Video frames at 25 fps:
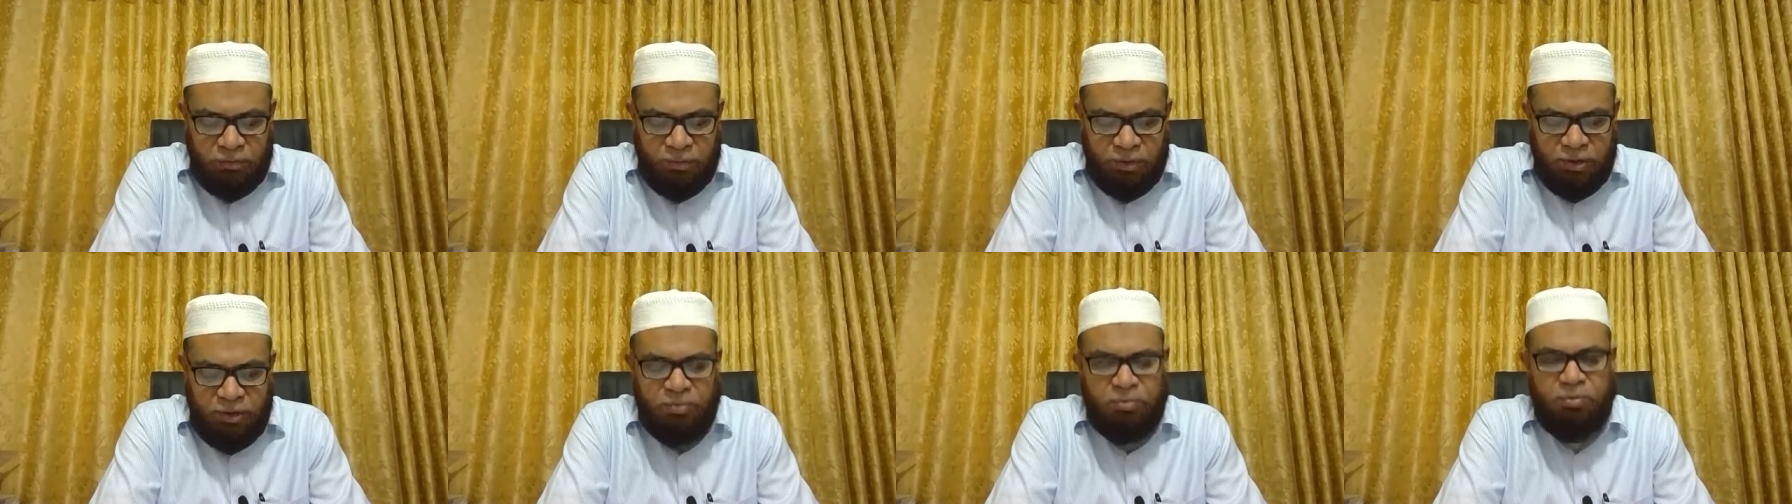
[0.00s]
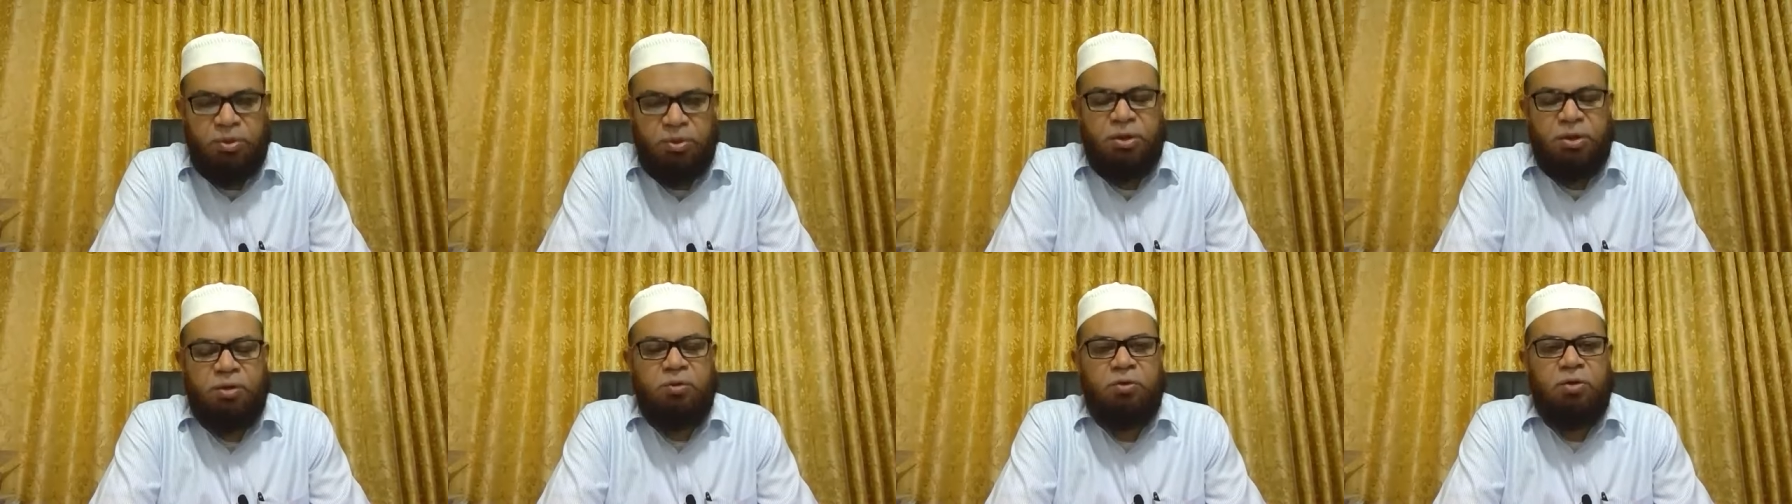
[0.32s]

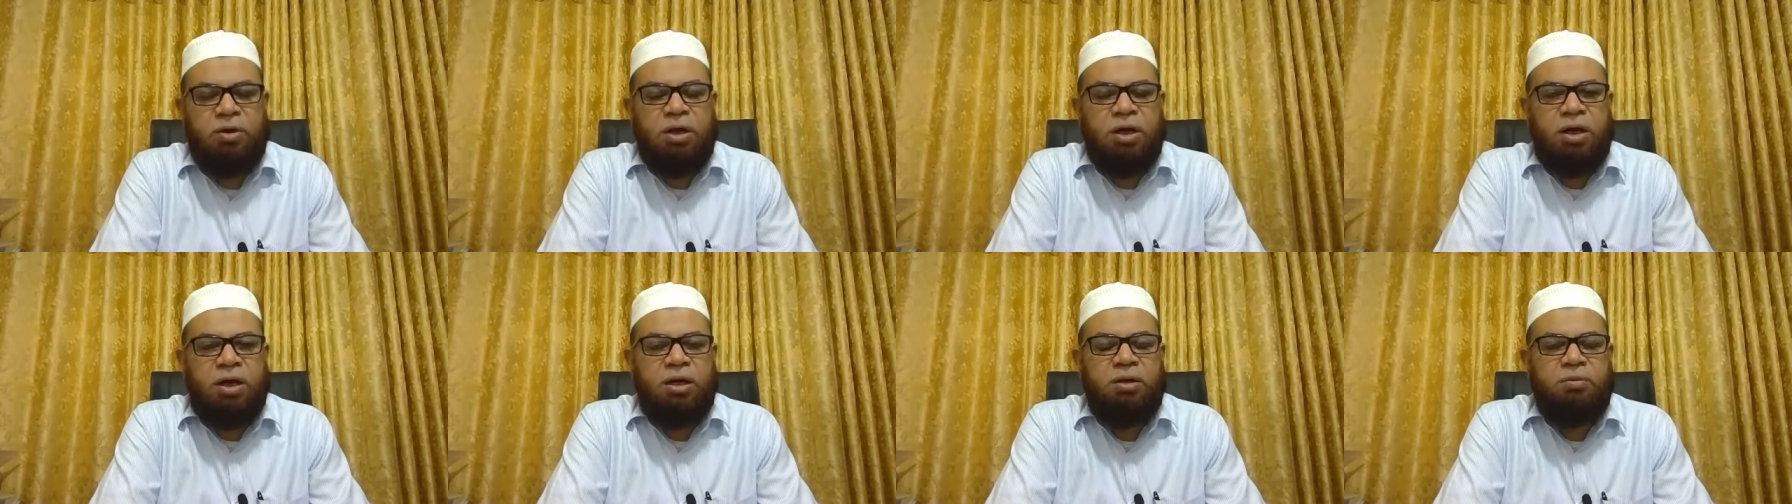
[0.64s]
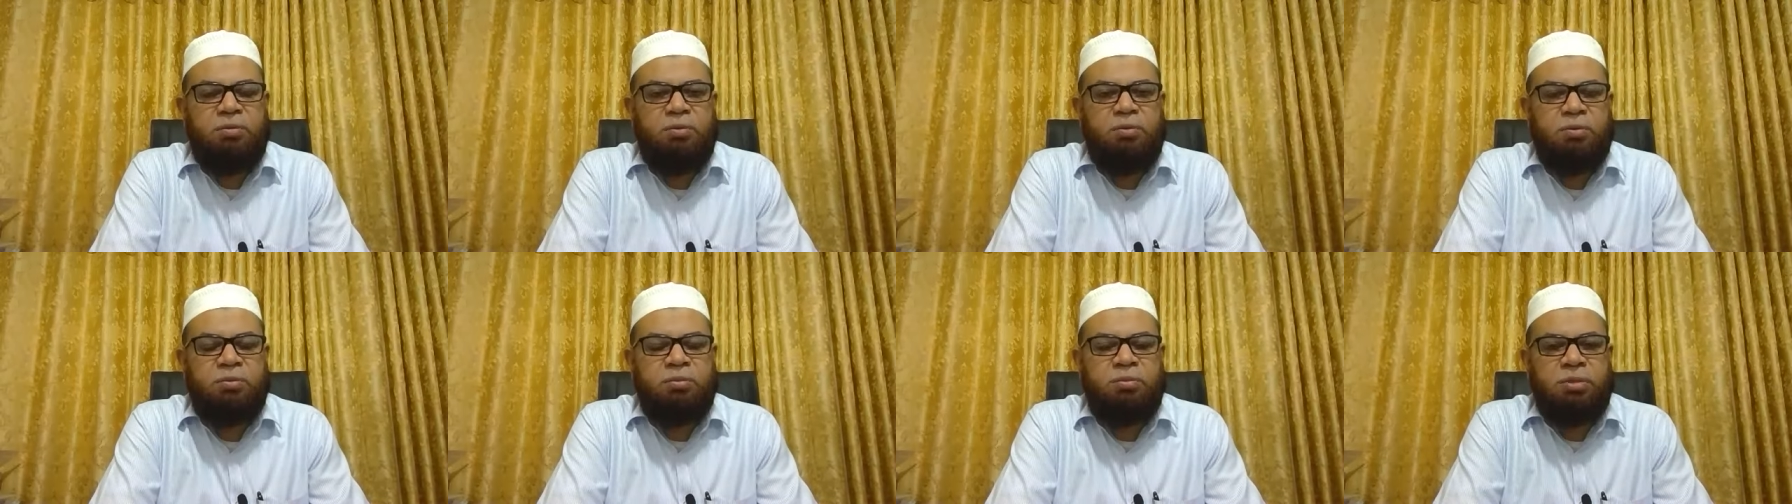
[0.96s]
விரும்பிய
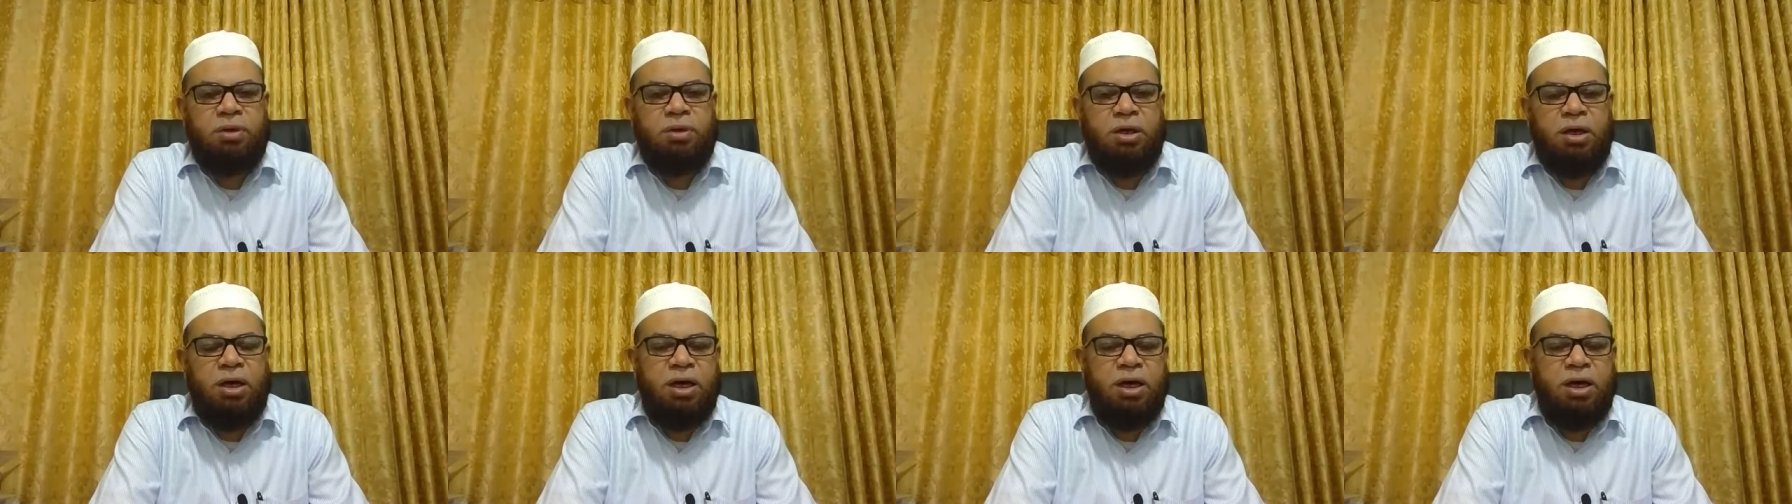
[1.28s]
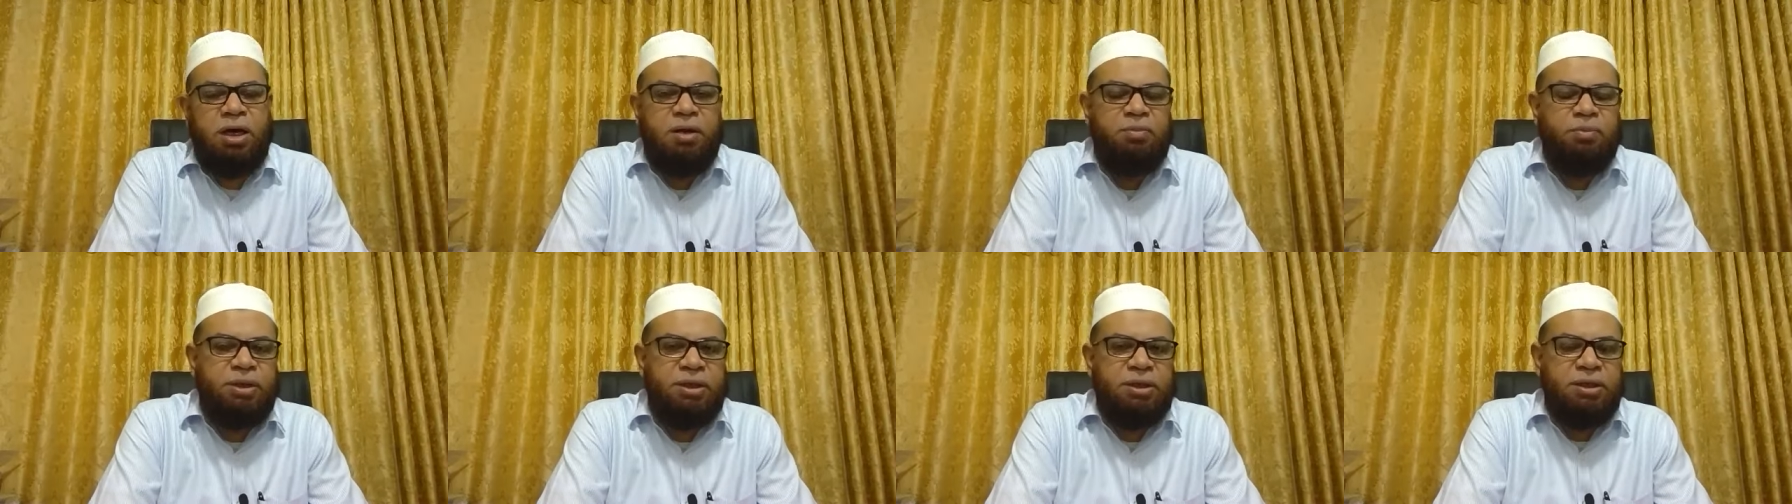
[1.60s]
ஒன்றாகவும்
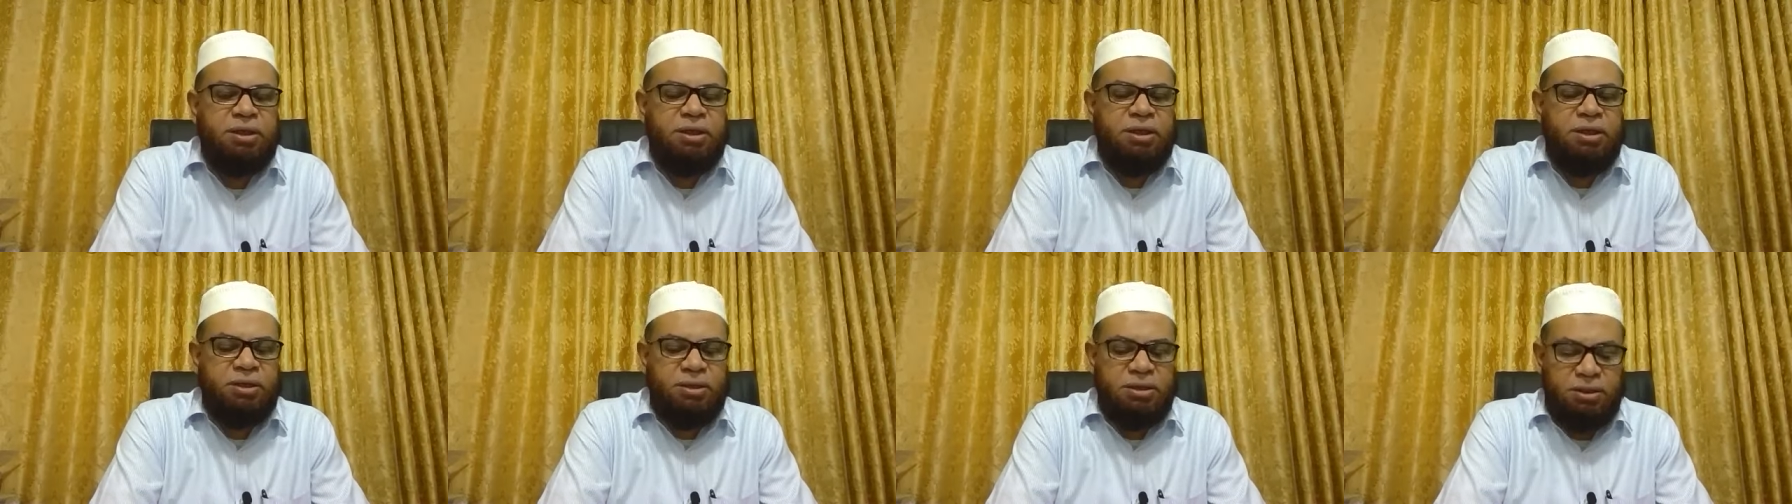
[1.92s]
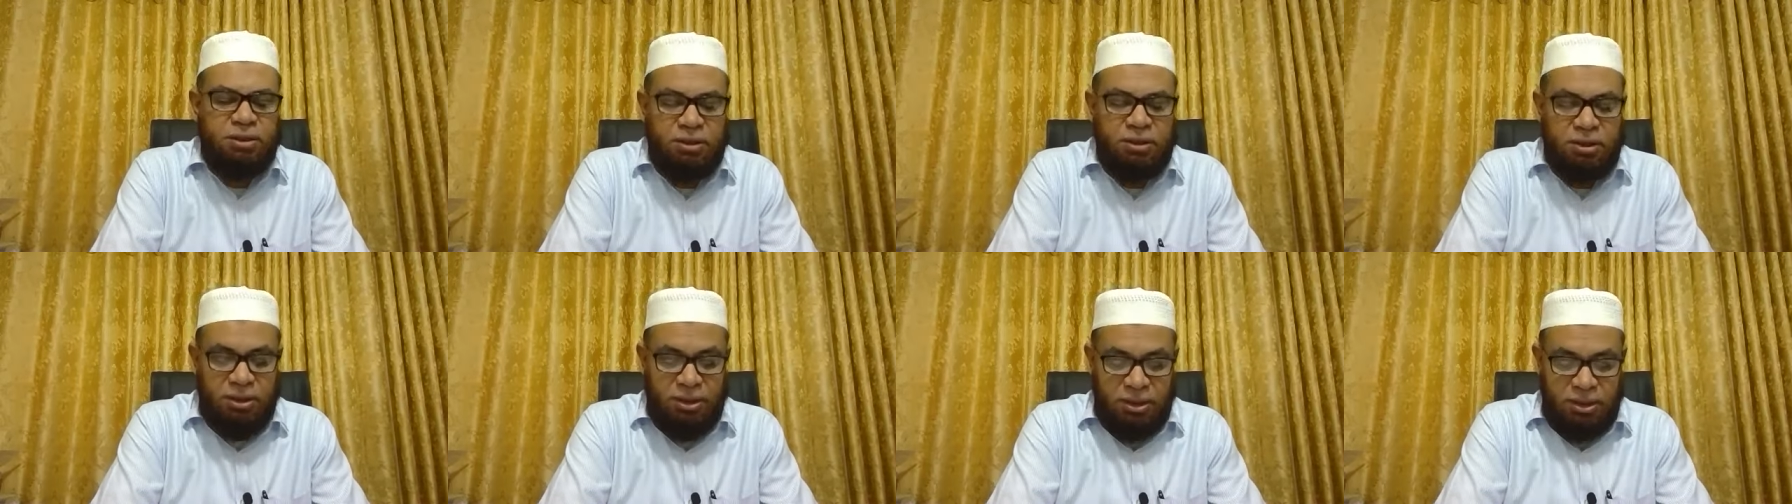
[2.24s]
காணப்படுகிறது